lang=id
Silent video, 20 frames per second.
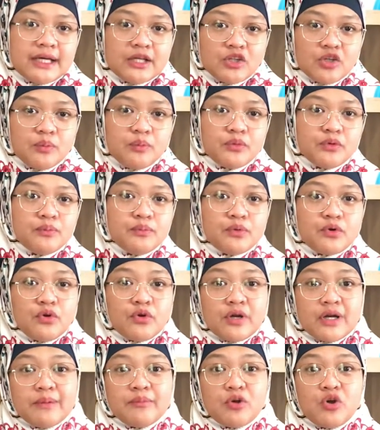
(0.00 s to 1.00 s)
ataupun
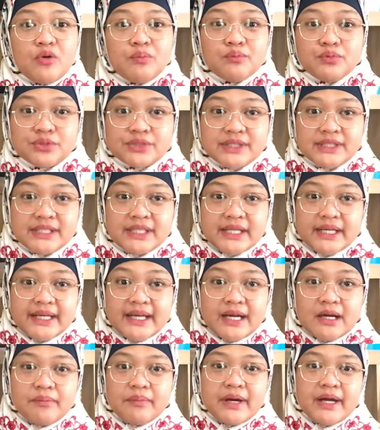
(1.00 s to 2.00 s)
program komputer
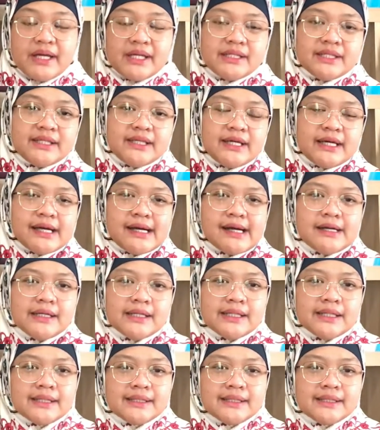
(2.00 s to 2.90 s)
ya baik dia